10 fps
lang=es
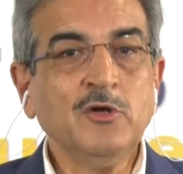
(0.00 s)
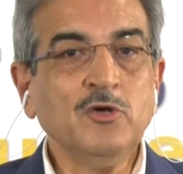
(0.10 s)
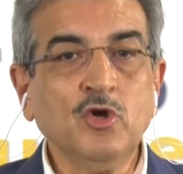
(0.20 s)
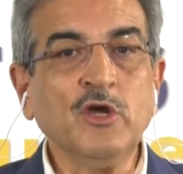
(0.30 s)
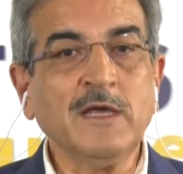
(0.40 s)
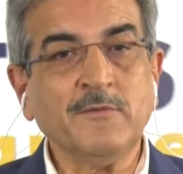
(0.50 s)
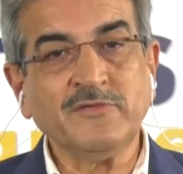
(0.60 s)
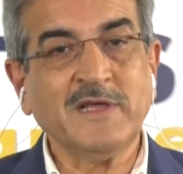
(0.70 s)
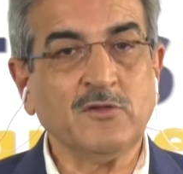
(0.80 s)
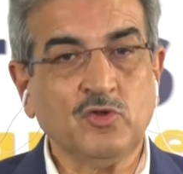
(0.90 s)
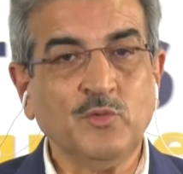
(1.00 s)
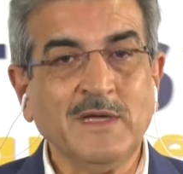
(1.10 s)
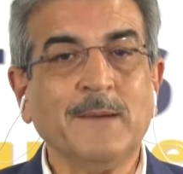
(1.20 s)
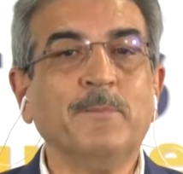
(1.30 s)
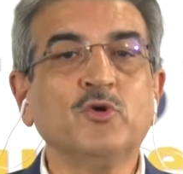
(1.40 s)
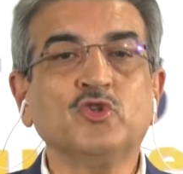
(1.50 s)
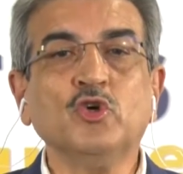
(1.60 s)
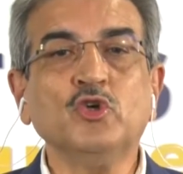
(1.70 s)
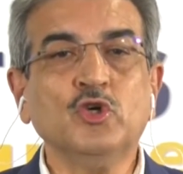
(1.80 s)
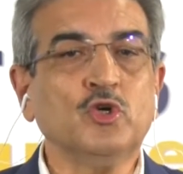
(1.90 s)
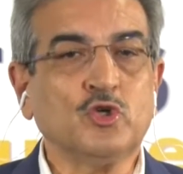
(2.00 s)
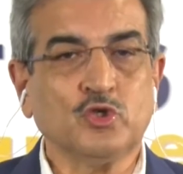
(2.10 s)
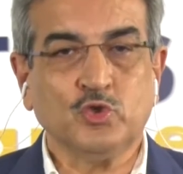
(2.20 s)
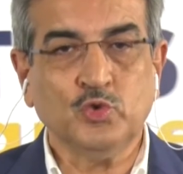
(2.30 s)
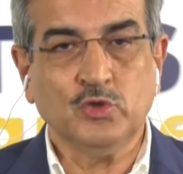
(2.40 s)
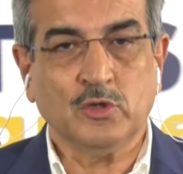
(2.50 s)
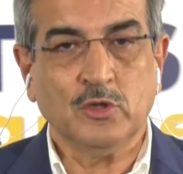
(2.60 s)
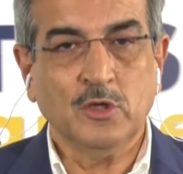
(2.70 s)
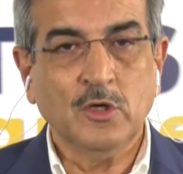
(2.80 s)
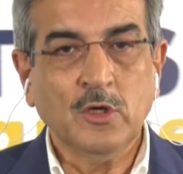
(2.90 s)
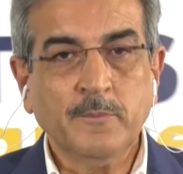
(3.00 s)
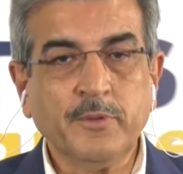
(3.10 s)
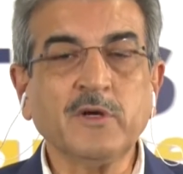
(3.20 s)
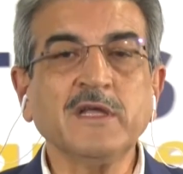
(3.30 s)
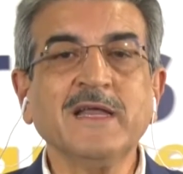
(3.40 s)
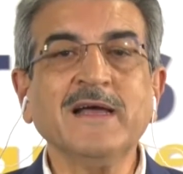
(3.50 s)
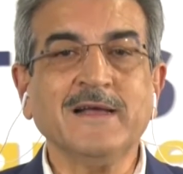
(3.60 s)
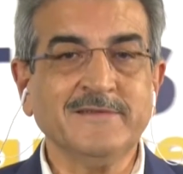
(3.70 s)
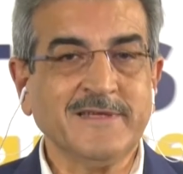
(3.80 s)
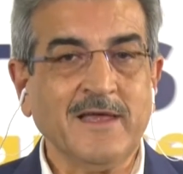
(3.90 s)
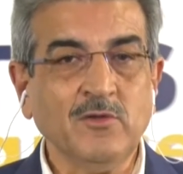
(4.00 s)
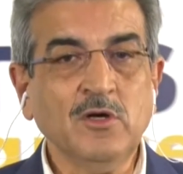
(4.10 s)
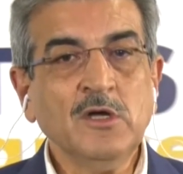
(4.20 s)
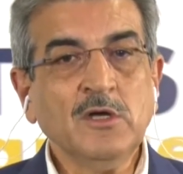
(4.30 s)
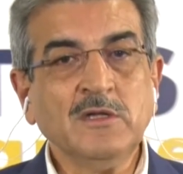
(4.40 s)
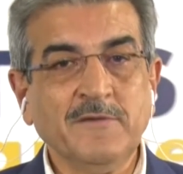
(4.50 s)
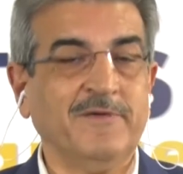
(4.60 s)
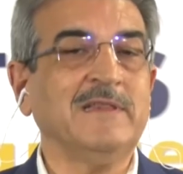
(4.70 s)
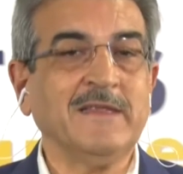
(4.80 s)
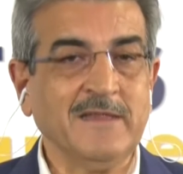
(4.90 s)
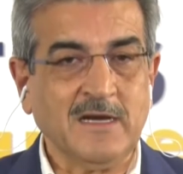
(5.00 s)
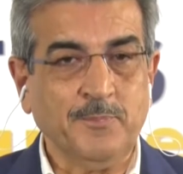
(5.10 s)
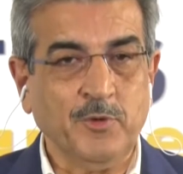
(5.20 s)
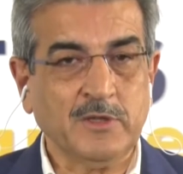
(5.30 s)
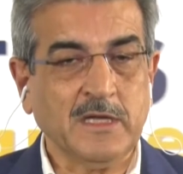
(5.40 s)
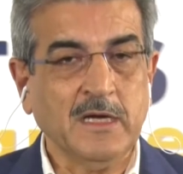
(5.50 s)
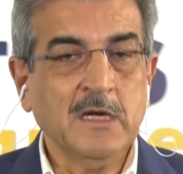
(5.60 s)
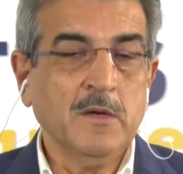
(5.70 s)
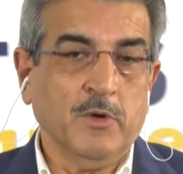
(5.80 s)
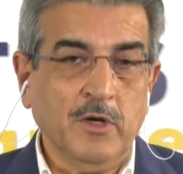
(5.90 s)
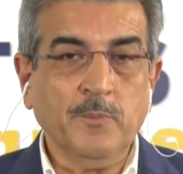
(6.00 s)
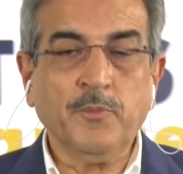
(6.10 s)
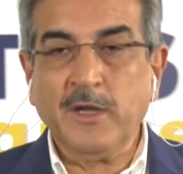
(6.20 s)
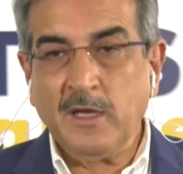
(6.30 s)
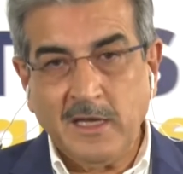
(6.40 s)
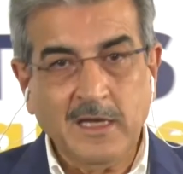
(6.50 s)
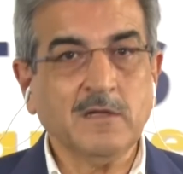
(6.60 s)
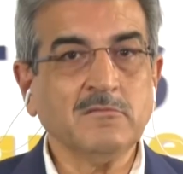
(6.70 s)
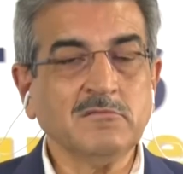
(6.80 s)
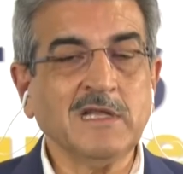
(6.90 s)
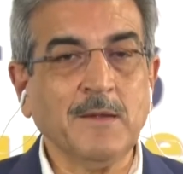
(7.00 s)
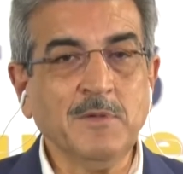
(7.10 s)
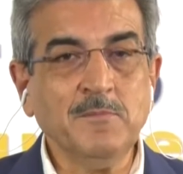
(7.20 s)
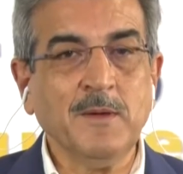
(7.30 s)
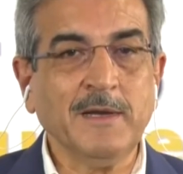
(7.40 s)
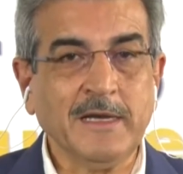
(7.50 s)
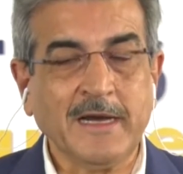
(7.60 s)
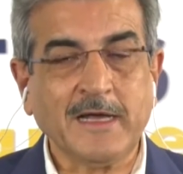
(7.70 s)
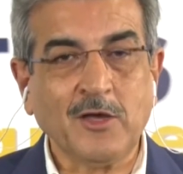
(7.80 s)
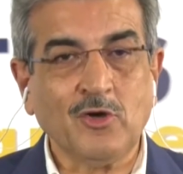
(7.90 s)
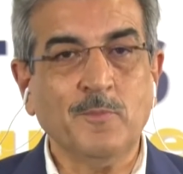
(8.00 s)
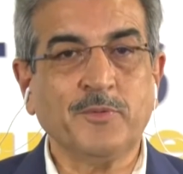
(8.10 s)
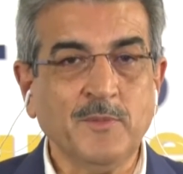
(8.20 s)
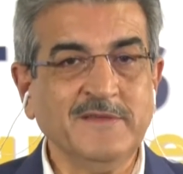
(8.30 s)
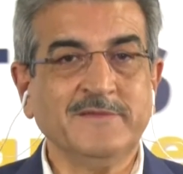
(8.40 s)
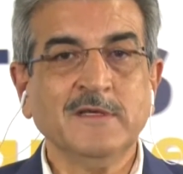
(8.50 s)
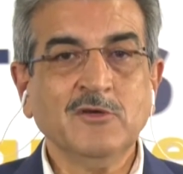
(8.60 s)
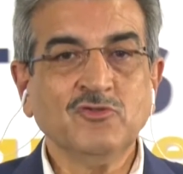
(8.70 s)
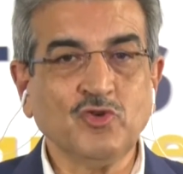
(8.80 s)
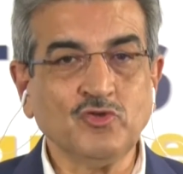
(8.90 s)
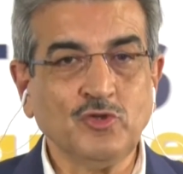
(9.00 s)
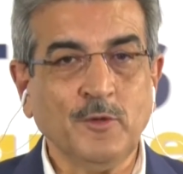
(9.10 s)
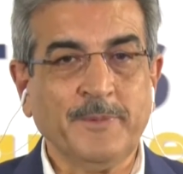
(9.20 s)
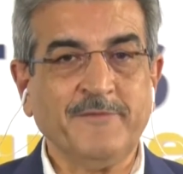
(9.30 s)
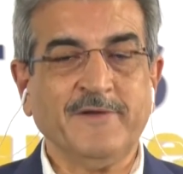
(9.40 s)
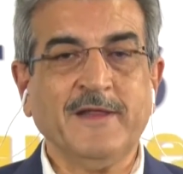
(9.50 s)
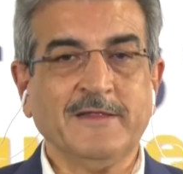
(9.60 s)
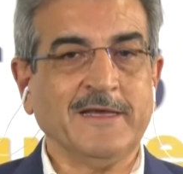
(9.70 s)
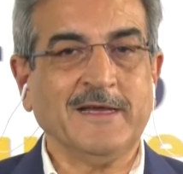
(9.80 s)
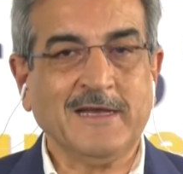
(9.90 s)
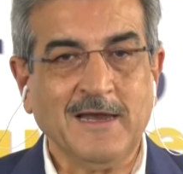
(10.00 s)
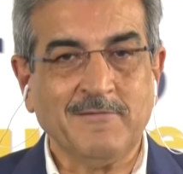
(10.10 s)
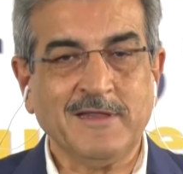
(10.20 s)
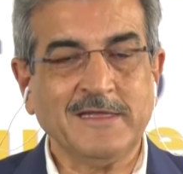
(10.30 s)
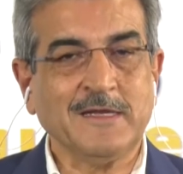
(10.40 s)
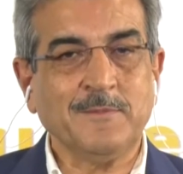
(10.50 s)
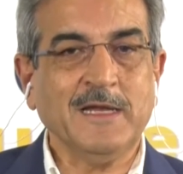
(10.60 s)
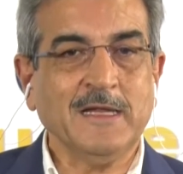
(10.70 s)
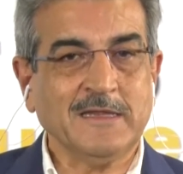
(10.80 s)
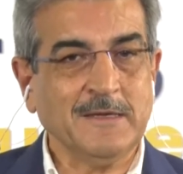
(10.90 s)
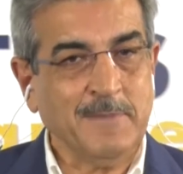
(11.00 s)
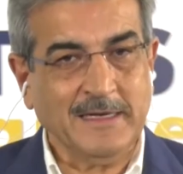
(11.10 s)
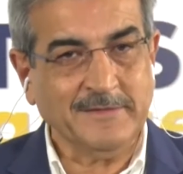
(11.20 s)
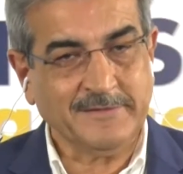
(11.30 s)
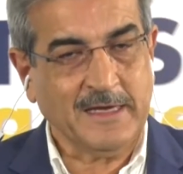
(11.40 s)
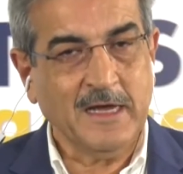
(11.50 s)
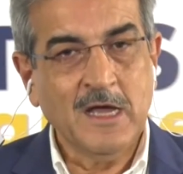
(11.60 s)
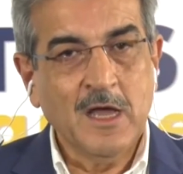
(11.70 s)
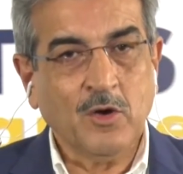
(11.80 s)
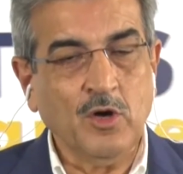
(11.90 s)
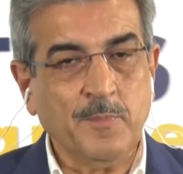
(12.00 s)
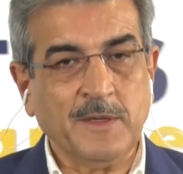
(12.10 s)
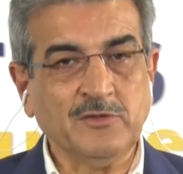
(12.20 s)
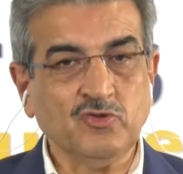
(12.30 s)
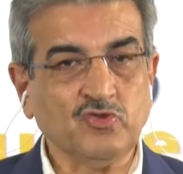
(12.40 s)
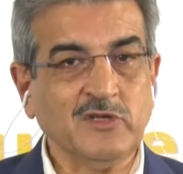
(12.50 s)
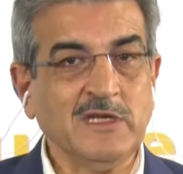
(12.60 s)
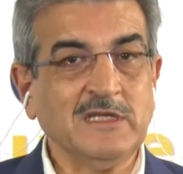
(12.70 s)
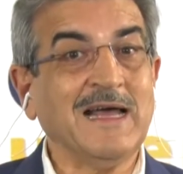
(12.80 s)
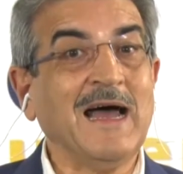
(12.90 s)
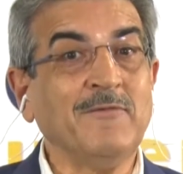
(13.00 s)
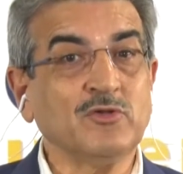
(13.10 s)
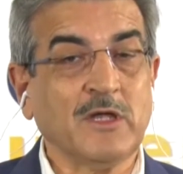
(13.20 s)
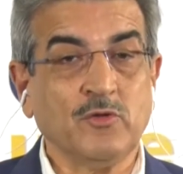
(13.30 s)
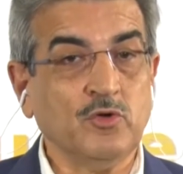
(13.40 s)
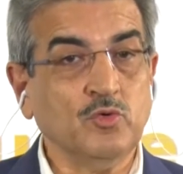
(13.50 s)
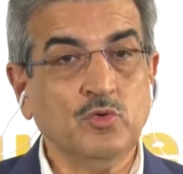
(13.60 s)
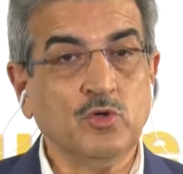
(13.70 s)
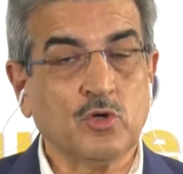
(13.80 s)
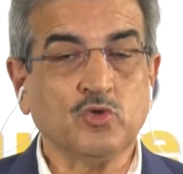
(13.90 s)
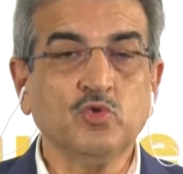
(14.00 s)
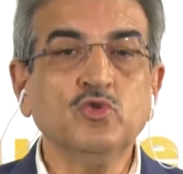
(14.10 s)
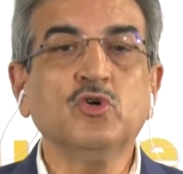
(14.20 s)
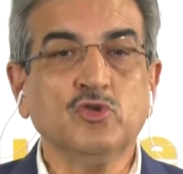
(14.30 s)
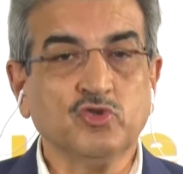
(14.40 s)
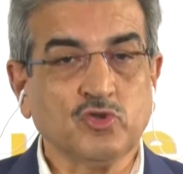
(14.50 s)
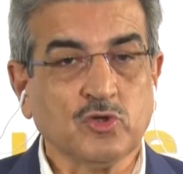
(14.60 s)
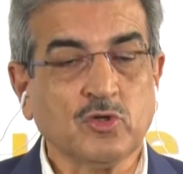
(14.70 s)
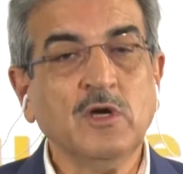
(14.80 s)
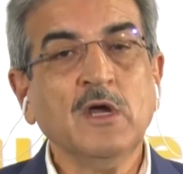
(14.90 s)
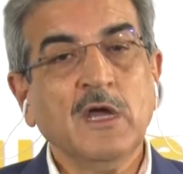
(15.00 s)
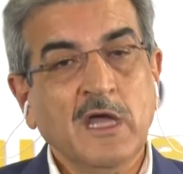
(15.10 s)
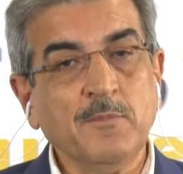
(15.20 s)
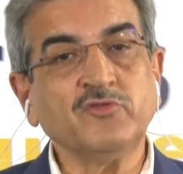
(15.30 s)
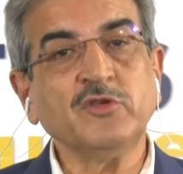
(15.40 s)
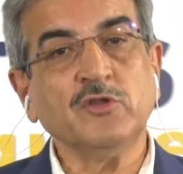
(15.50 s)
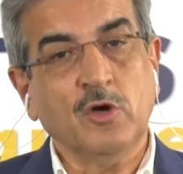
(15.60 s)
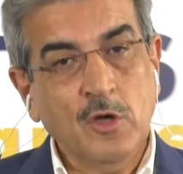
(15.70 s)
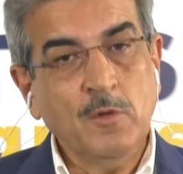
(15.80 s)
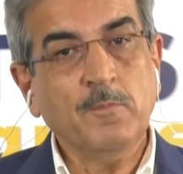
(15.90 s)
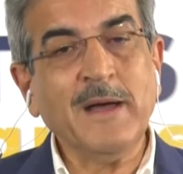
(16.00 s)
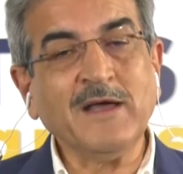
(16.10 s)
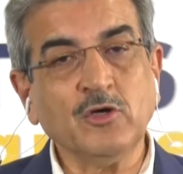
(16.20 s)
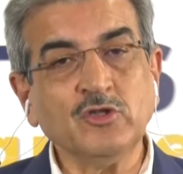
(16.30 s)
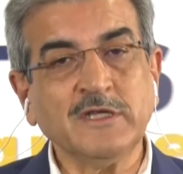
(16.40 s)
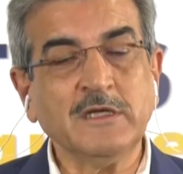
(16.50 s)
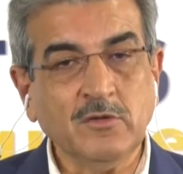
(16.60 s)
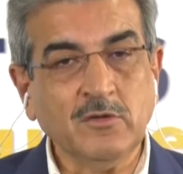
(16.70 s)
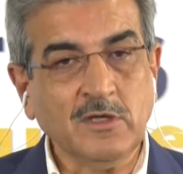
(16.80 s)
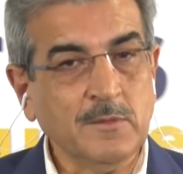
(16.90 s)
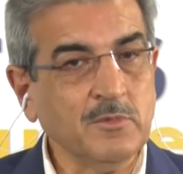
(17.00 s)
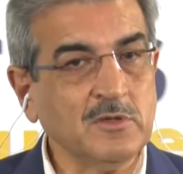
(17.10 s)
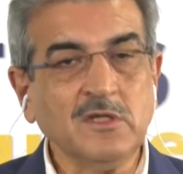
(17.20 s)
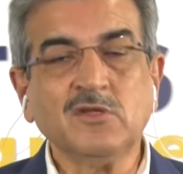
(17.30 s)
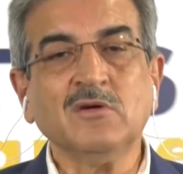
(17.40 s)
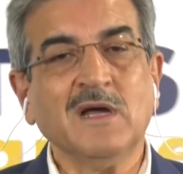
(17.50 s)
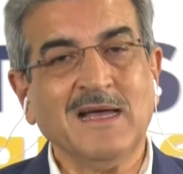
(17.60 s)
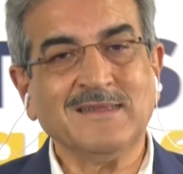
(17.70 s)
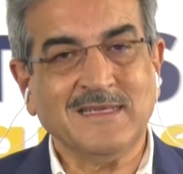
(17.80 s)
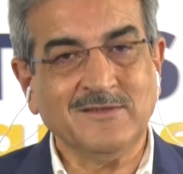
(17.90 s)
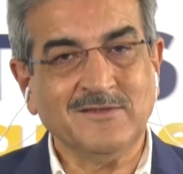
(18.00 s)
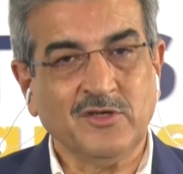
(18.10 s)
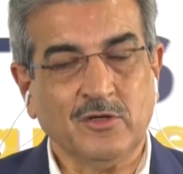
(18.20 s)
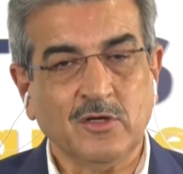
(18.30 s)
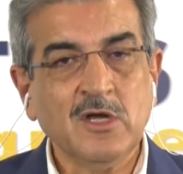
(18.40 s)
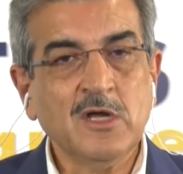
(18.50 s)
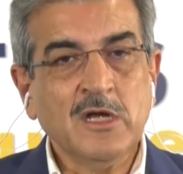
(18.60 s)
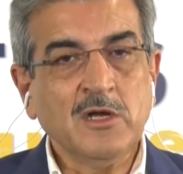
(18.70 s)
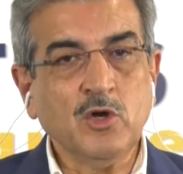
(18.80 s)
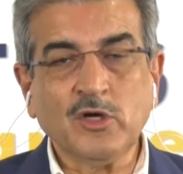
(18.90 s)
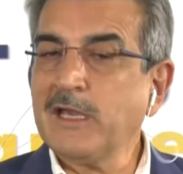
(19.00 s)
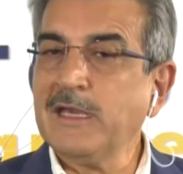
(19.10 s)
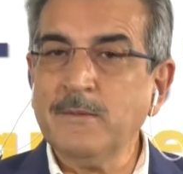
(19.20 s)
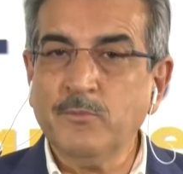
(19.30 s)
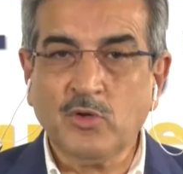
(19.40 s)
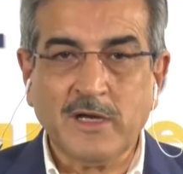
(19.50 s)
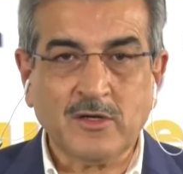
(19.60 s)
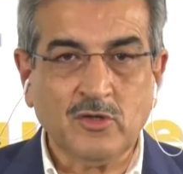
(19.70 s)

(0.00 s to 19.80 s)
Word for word: no es que o se votó no rotundo, porque están cansados de falta de respuesta. Bueno, pues de la misma manera que Compromís, socio preferente, clave, determinante en Valencia con el Partido Socialista, ha votado en un no rotundo, nosotros hemos sido más contenidos y hemos dicho abstención. Los que quieran buscar